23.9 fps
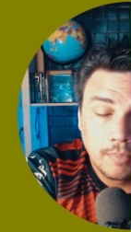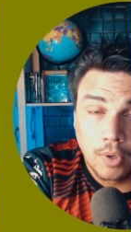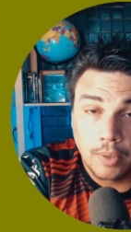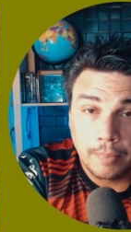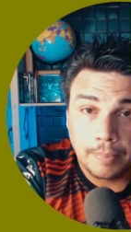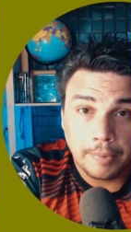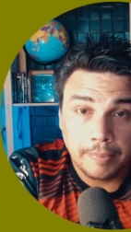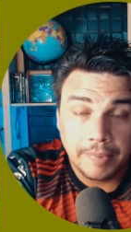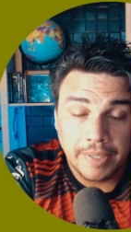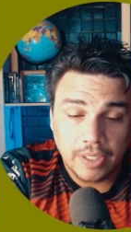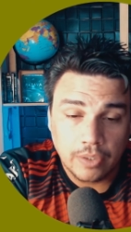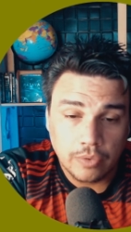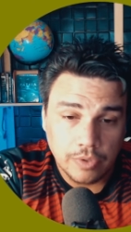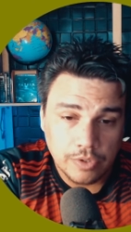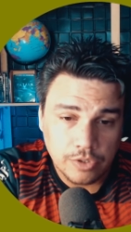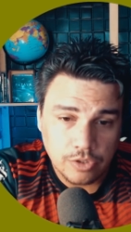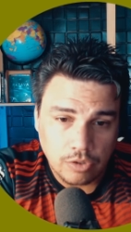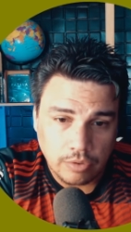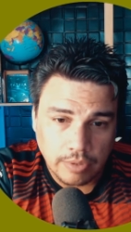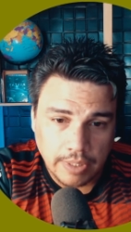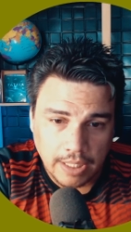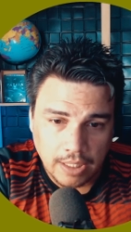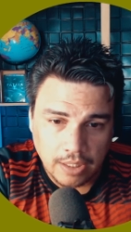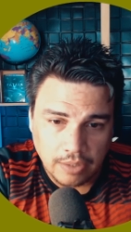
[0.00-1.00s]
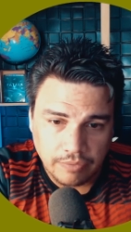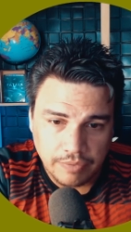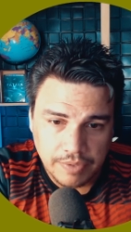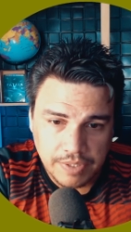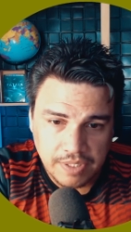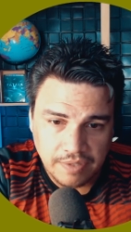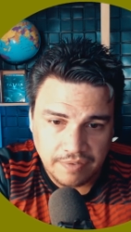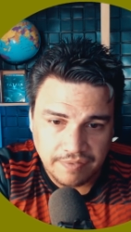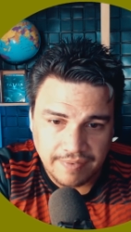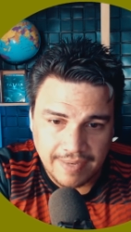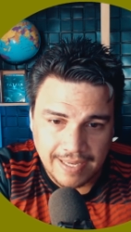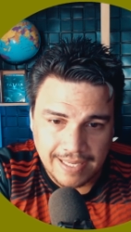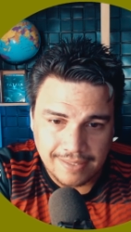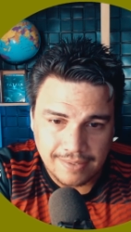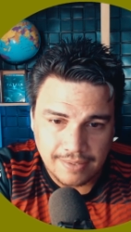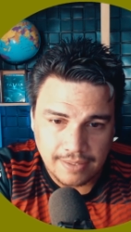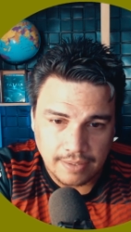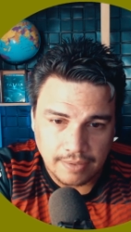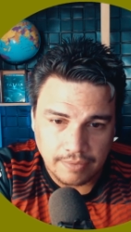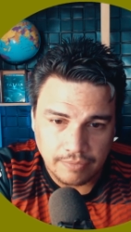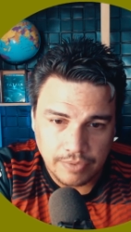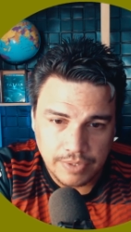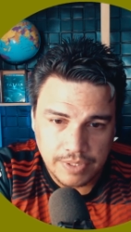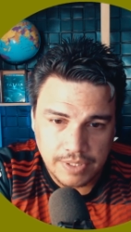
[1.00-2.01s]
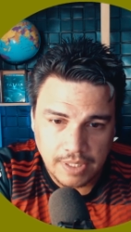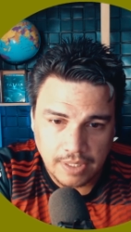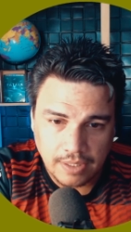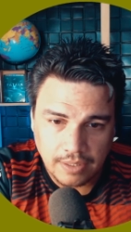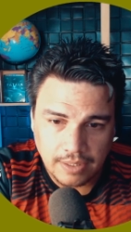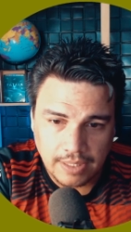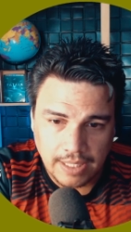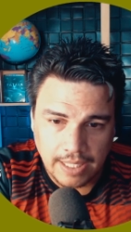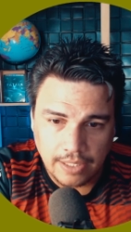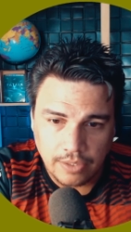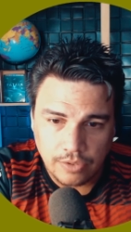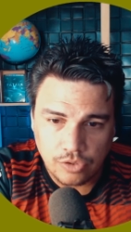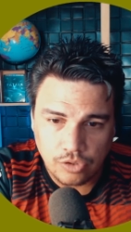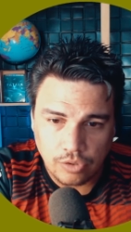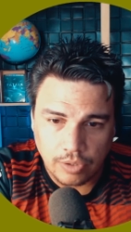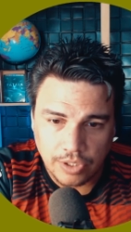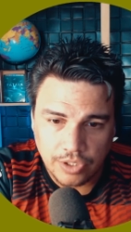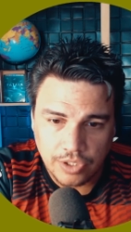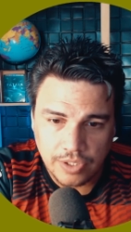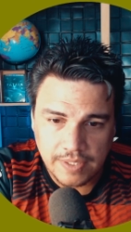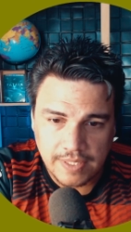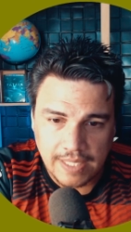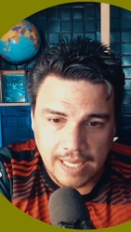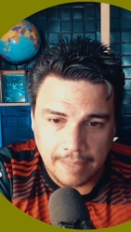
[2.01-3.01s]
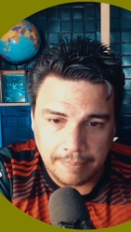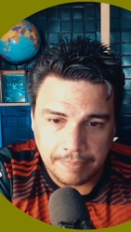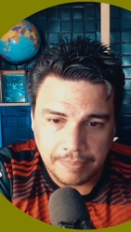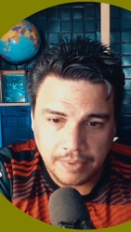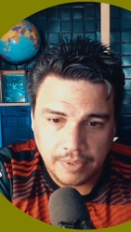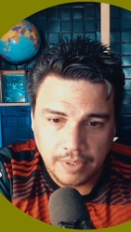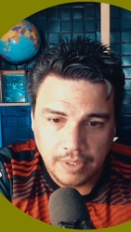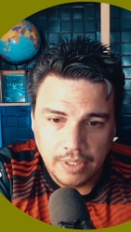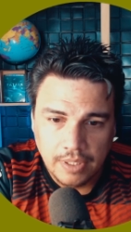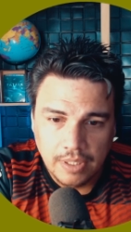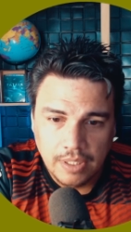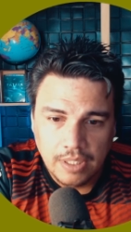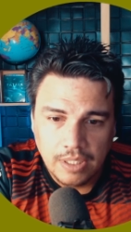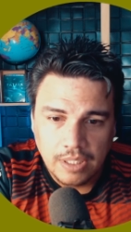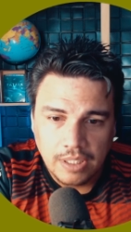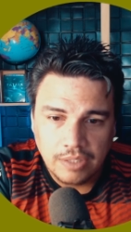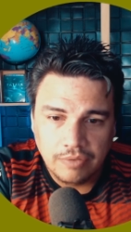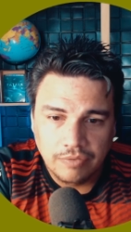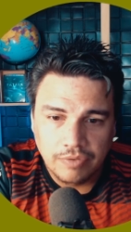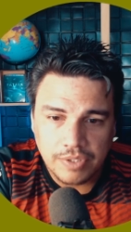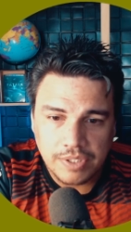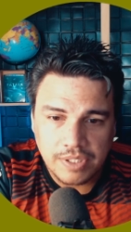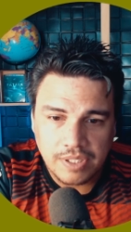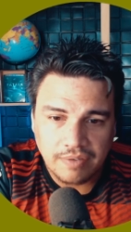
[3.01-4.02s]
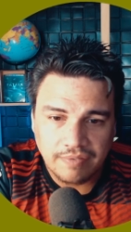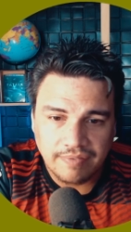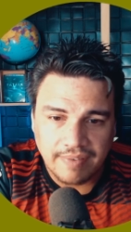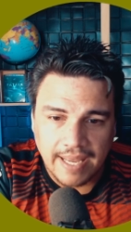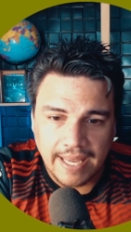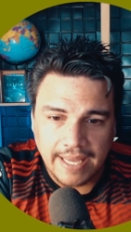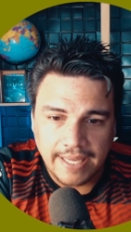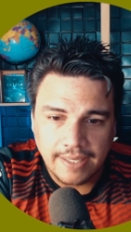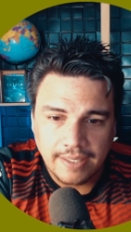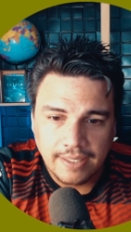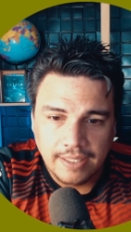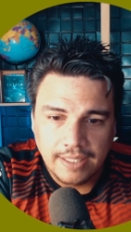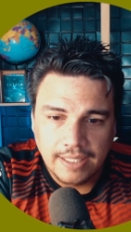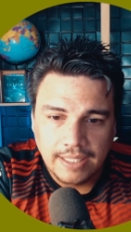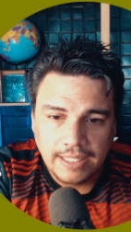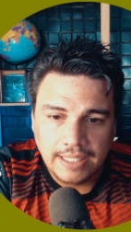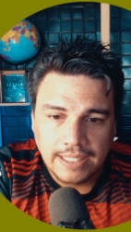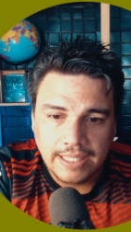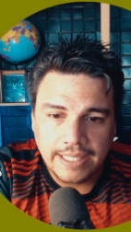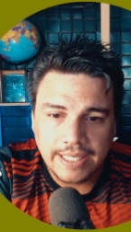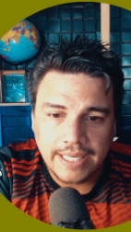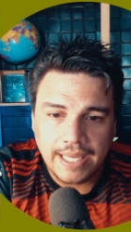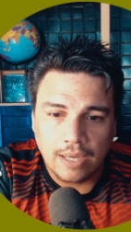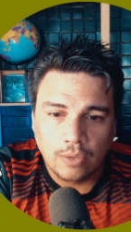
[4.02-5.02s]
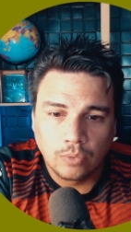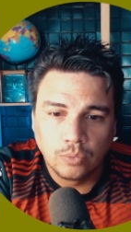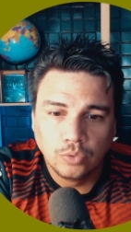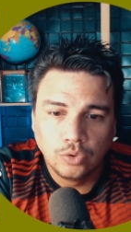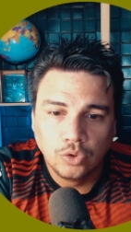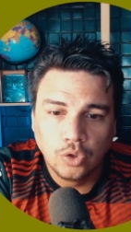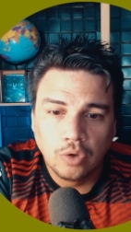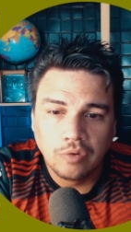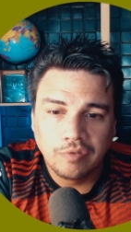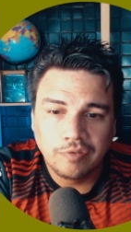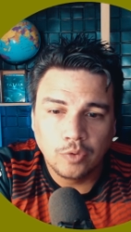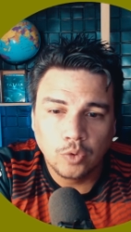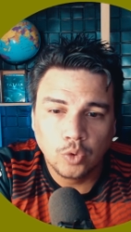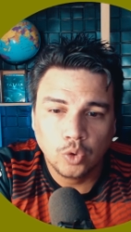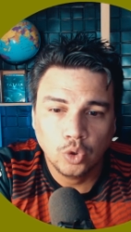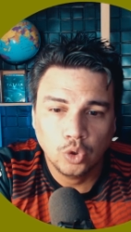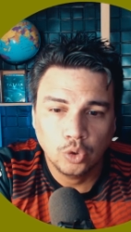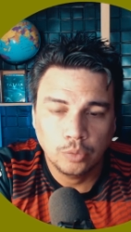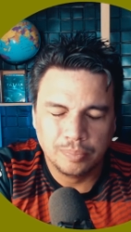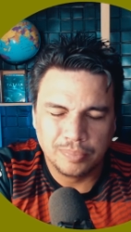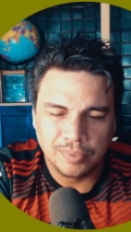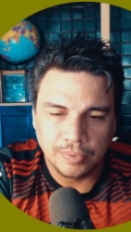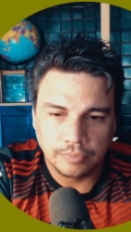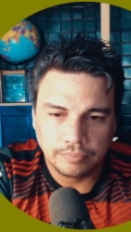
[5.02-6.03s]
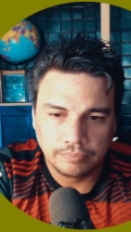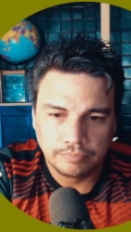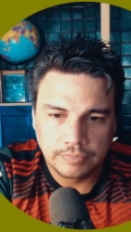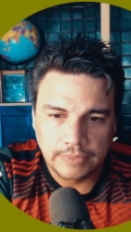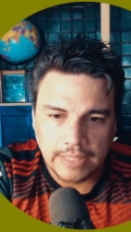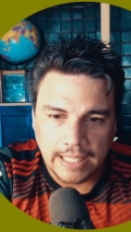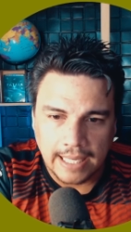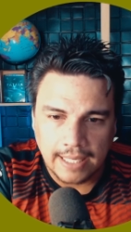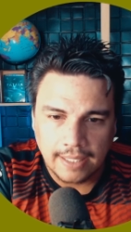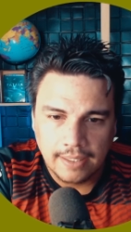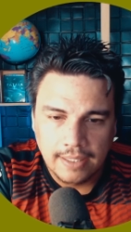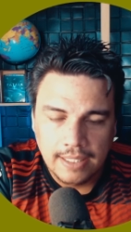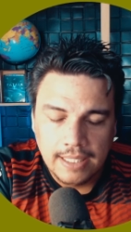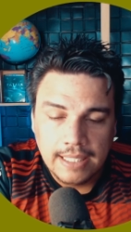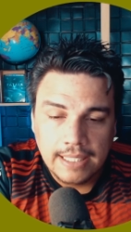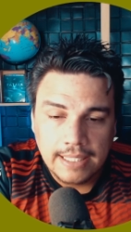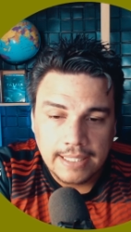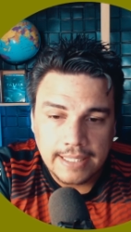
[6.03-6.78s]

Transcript: Bom, a primeira coisa que eu quero que você faça é você entrar aí no seu WhatsApp e você vai criar um novo grupo, tá?